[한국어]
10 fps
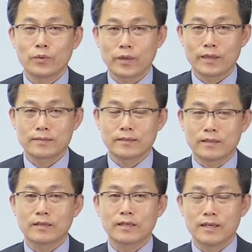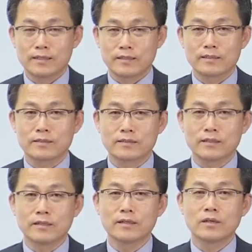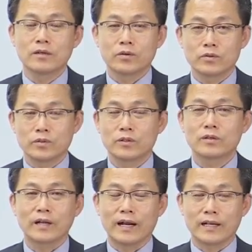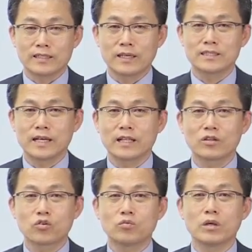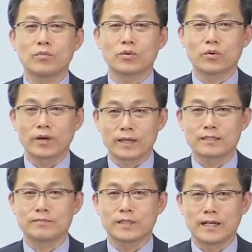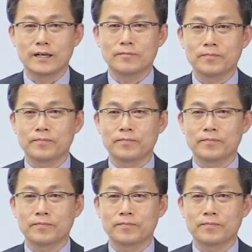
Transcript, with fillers: 이렇게 해서 예시를 들어서 오늘 알찬 시간 꾸며 보도록 하겠습니다.